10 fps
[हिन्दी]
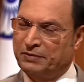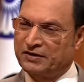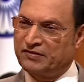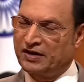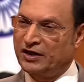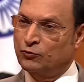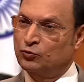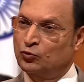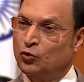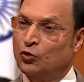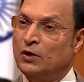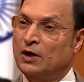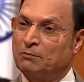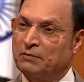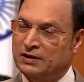बच्चे हैं उनको
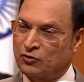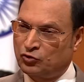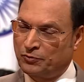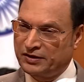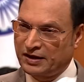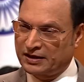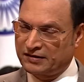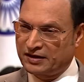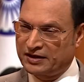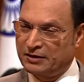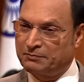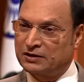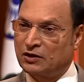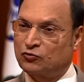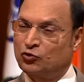मदरसों में जाना चाहिए
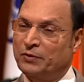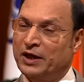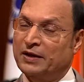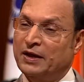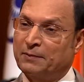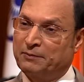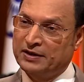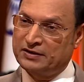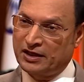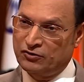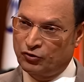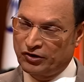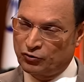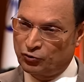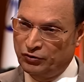मदरसों में बेहतर
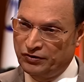एजुकेशन होनी